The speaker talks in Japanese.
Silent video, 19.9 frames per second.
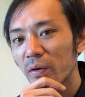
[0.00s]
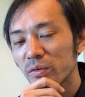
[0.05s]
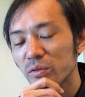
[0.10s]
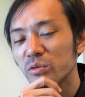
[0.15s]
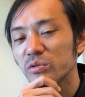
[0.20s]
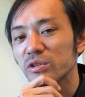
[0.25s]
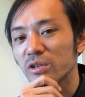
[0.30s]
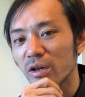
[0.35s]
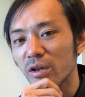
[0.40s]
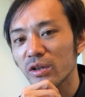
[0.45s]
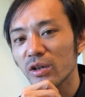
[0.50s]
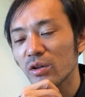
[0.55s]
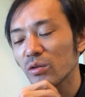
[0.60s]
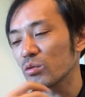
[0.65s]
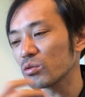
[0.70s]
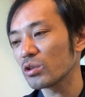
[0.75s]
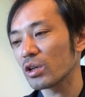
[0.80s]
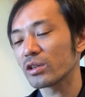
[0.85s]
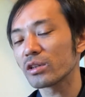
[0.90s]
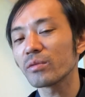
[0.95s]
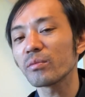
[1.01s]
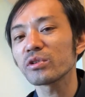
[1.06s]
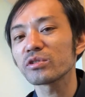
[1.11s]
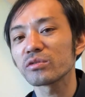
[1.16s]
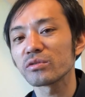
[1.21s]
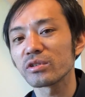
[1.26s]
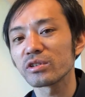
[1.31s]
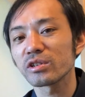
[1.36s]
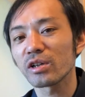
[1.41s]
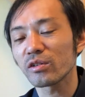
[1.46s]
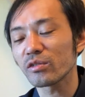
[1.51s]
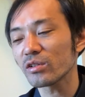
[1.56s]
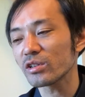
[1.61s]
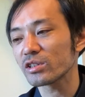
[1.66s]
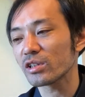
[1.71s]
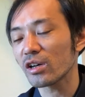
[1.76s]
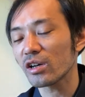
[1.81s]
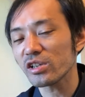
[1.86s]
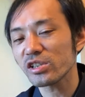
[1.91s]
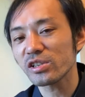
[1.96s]
どうですかやることやってますよね桜
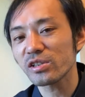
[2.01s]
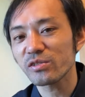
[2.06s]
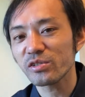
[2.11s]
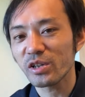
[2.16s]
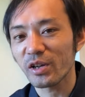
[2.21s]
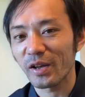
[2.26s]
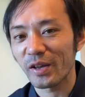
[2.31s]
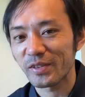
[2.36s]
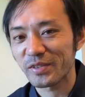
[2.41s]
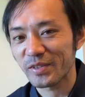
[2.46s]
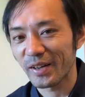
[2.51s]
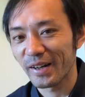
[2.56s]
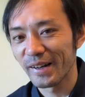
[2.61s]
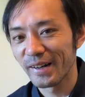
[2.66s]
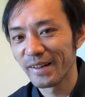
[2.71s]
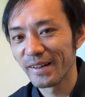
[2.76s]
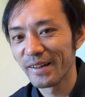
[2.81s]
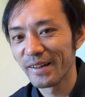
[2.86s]
探してるじゃないですか